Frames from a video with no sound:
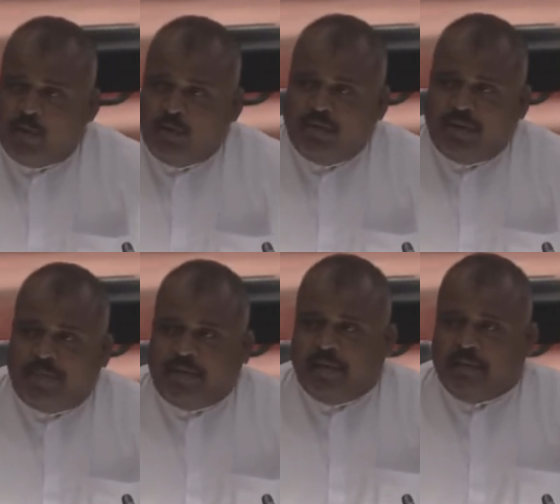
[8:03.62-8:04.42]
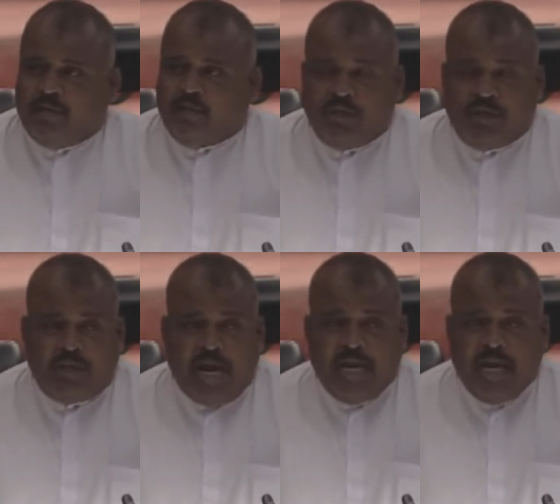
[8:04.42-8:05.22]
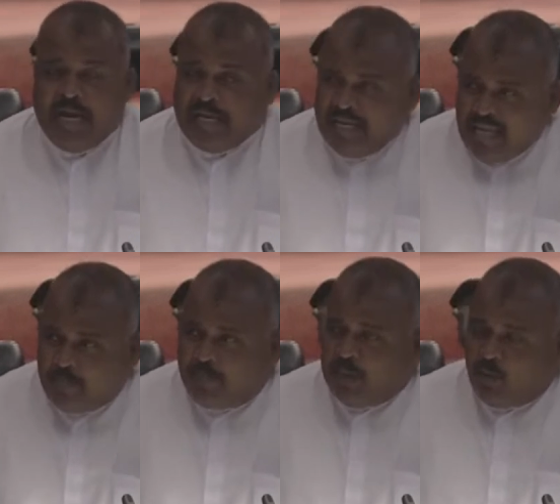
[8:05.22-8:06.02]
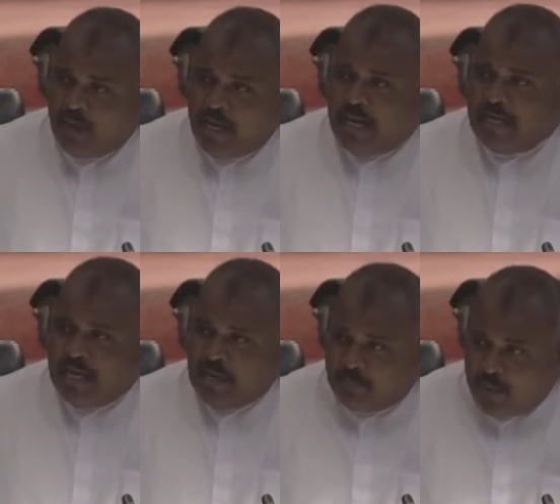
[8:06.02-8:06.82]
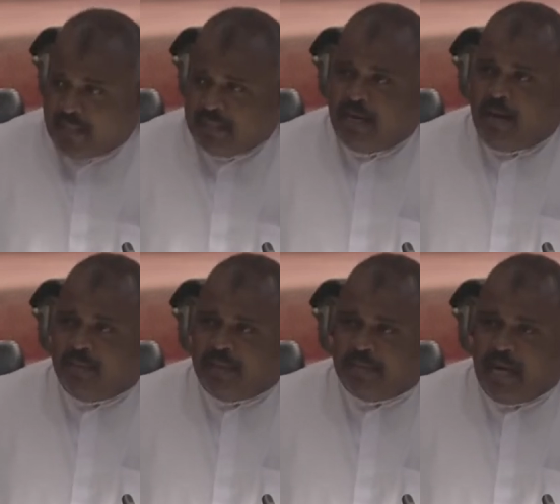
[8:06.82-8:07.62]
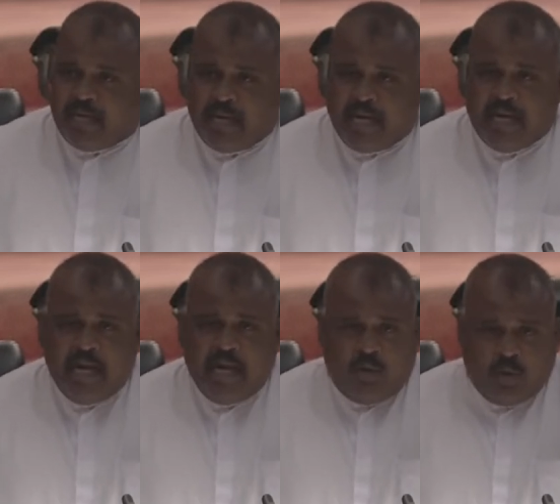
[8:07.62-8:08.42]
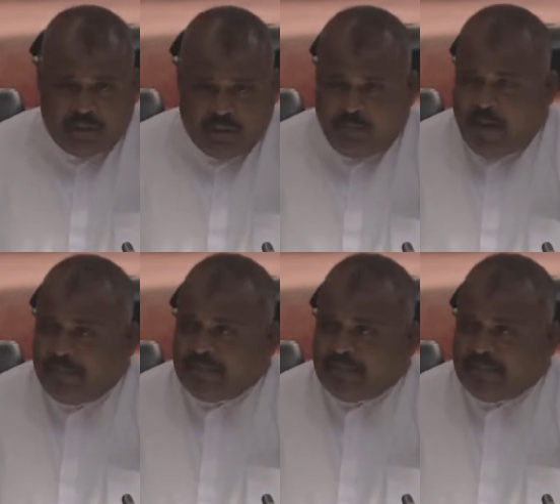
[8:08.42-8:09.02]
கொண்டு வரப்படுகிறது என்று சொல்லி சொன்னால் இனப்படுகொலையாளிகளை பாதுகாப்பதற்காக ஒரு சிறுபான்மை